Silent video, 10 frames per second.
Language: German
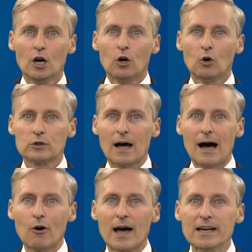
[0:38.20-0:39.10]
oder
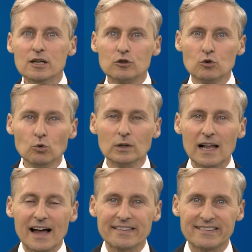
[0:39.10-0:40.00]
auch eine
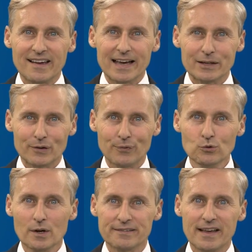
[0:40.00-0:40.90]
Google-Anzeige, was
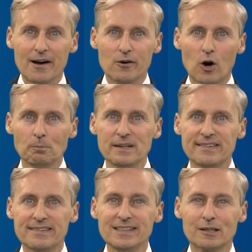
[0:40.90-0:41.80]
früher sehr
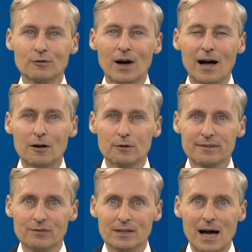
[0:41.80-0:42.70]
kompliziert war. Und
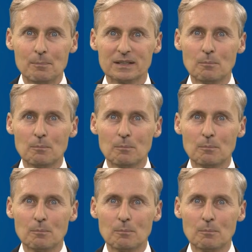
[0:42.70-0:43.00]
somit hat man dann